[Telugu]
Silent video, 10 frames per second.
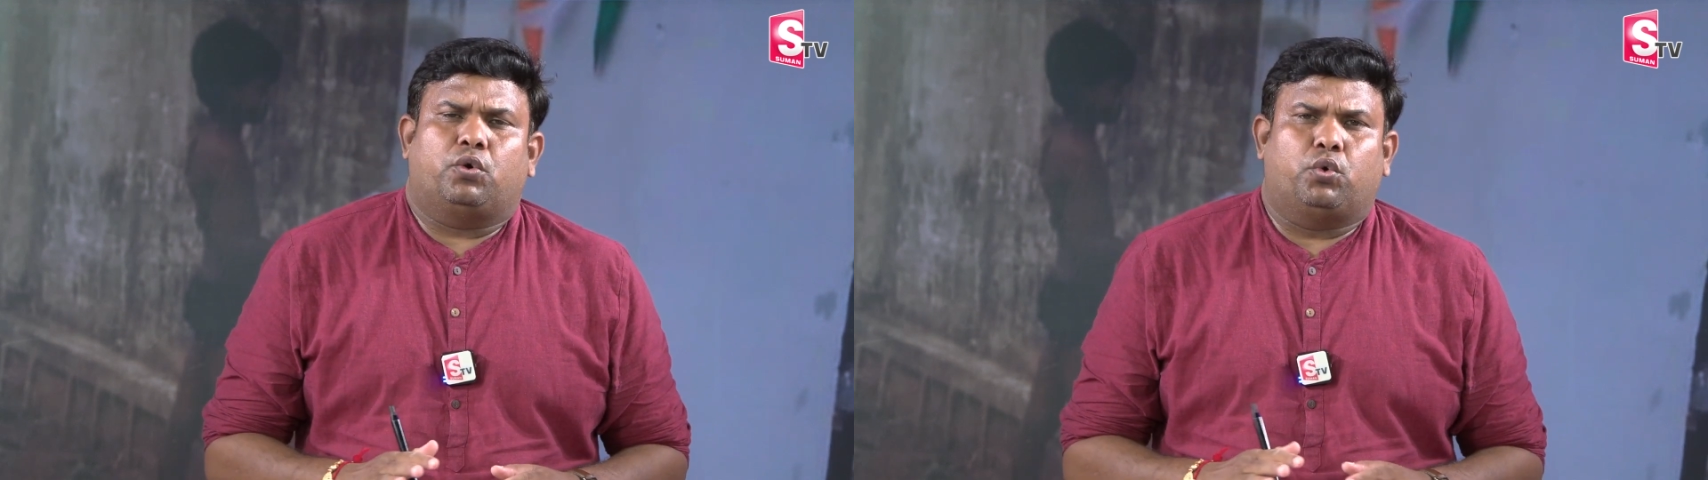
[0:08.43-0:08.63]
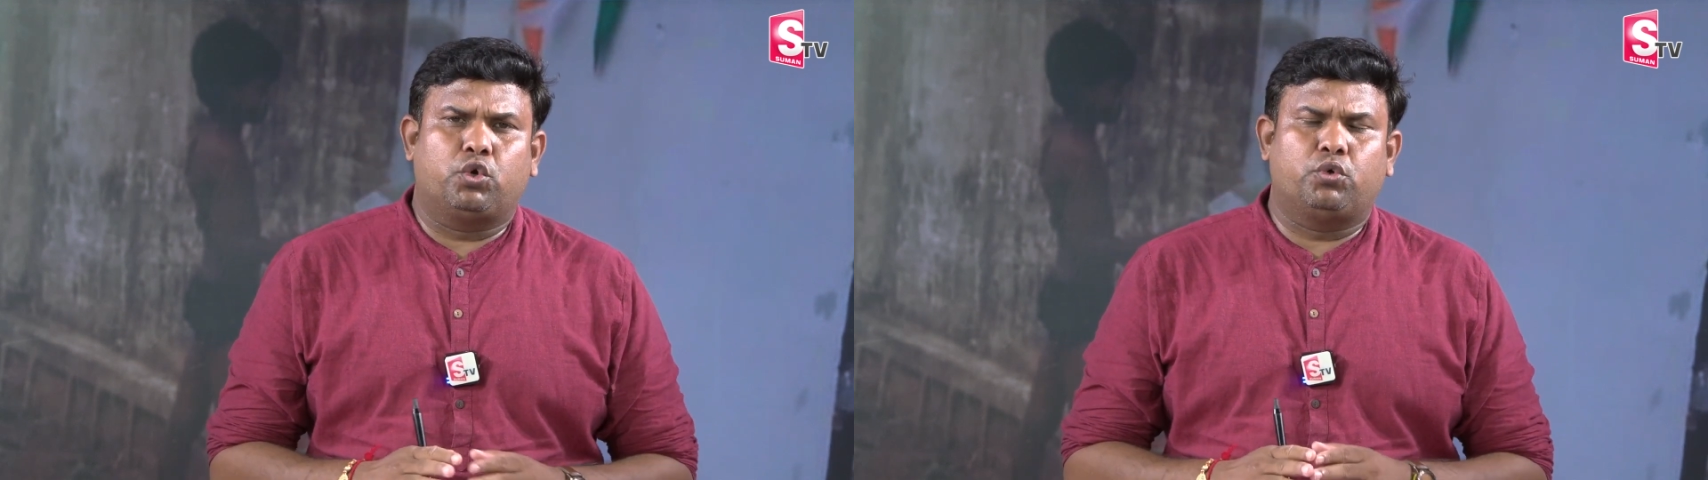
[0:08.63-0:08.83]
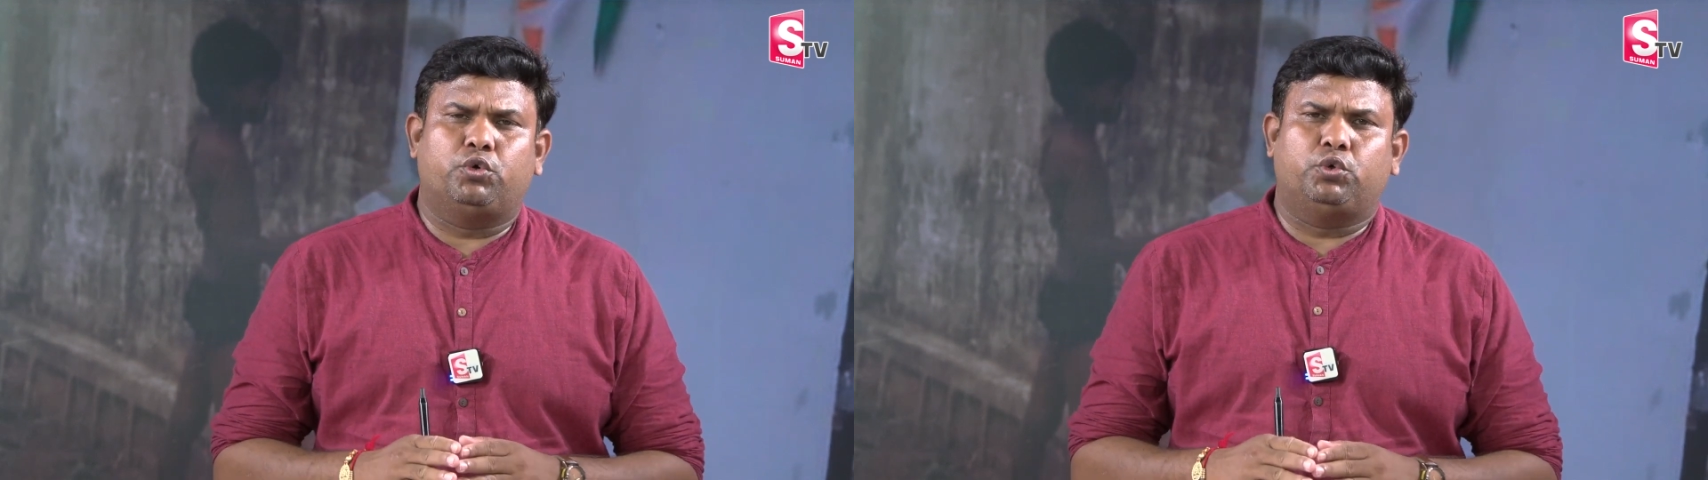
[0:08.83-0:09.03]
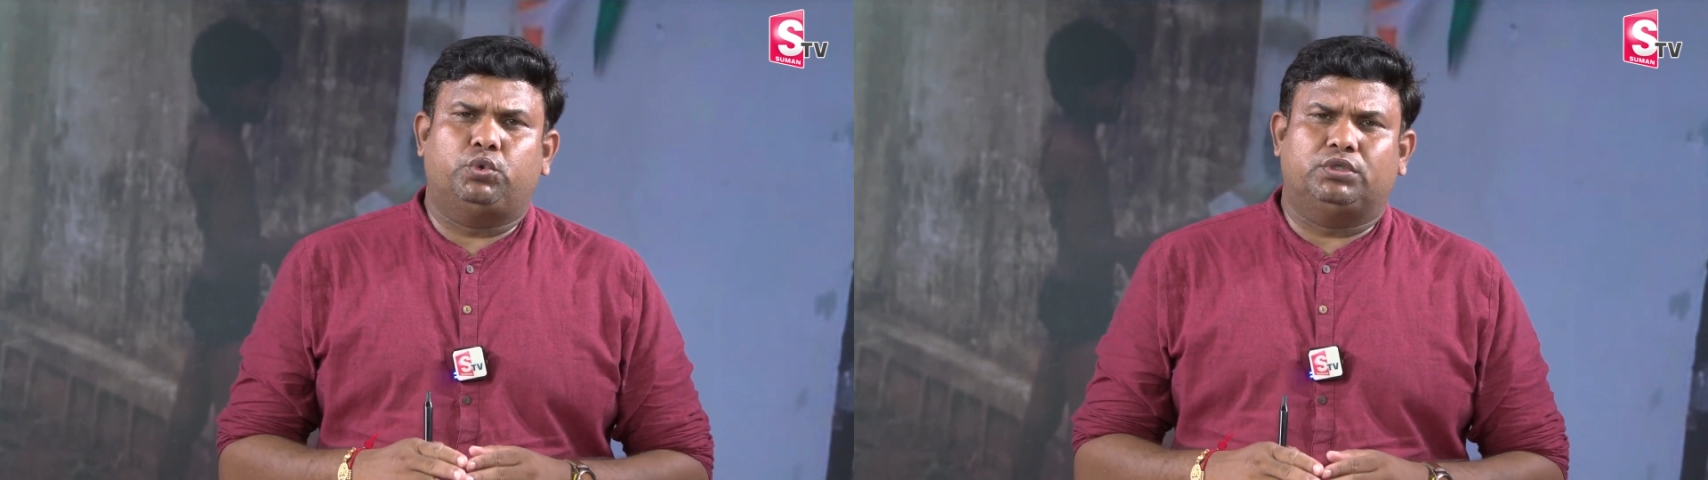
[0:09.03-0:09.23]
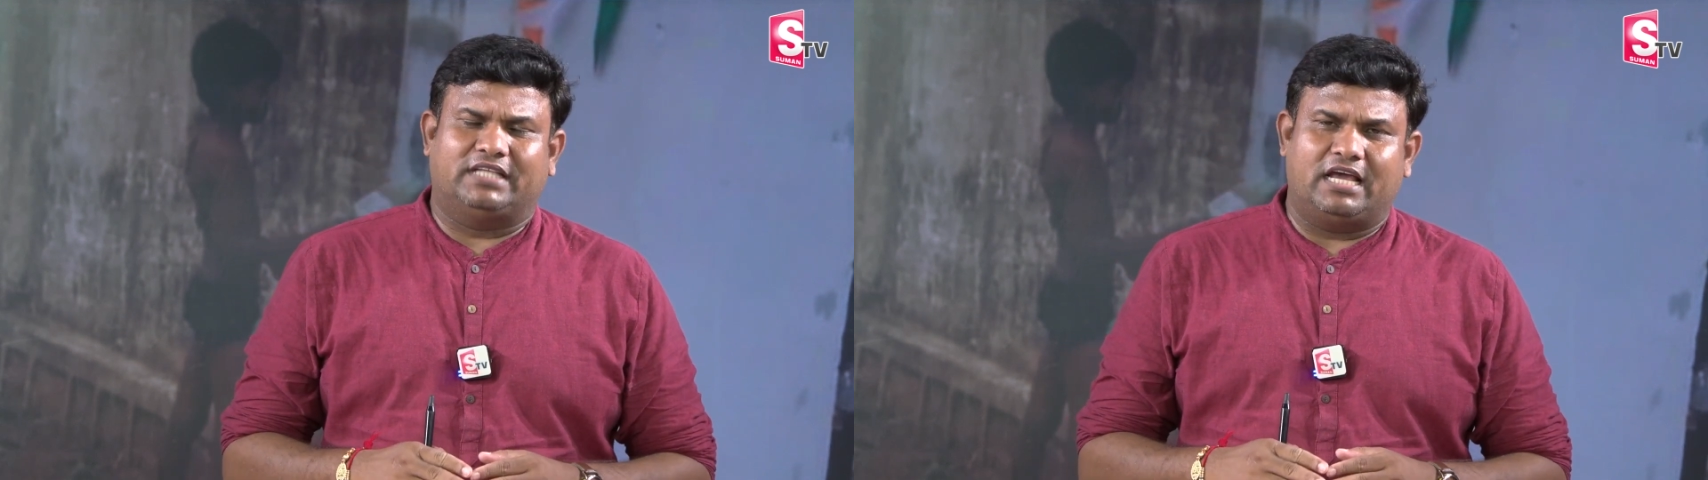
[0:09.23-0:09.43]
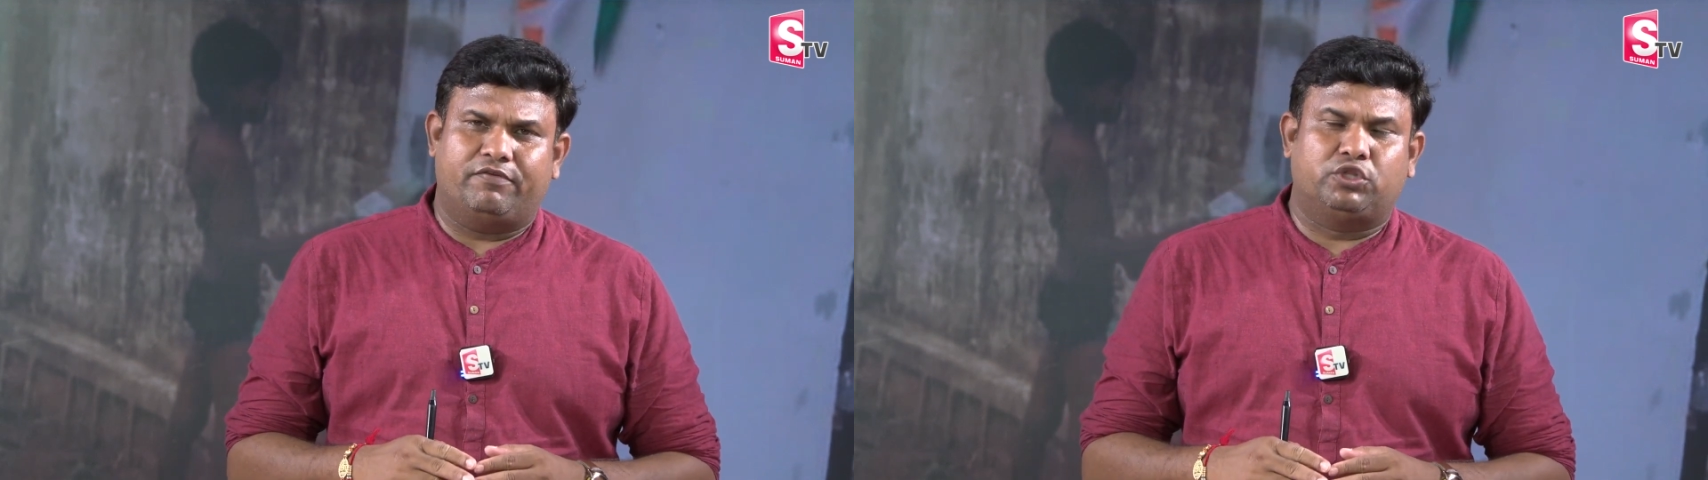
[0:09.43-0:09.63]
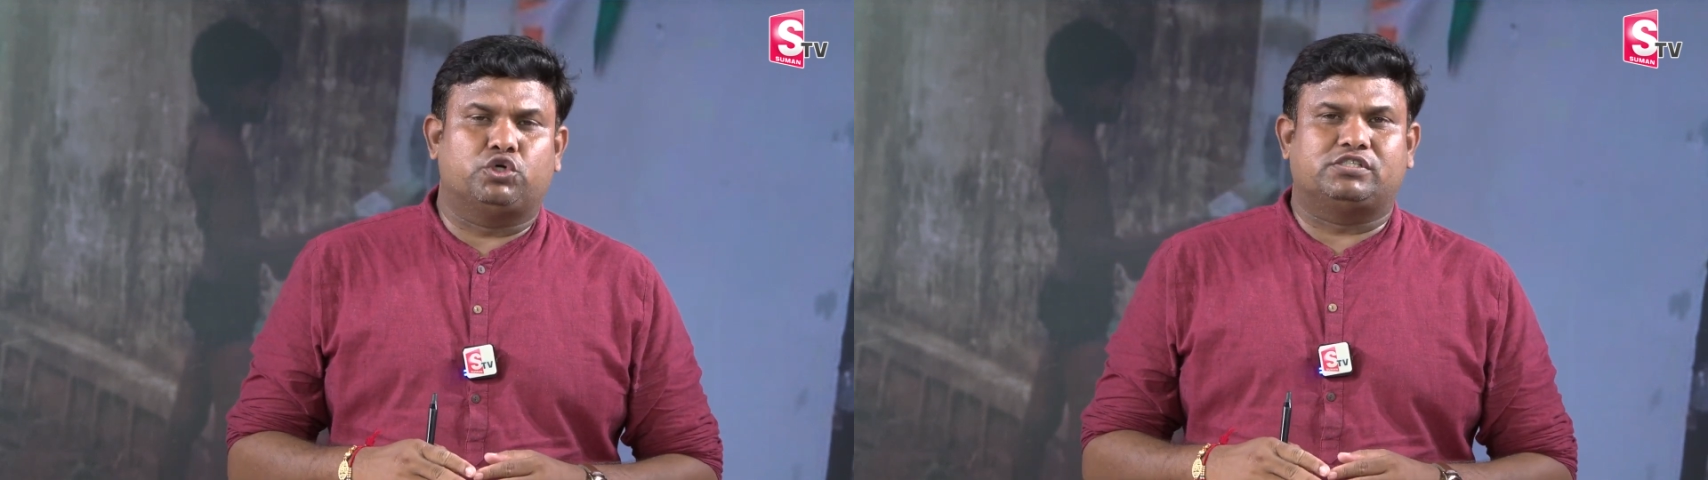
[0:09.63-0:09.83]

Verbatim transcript: గురువు దైవంతో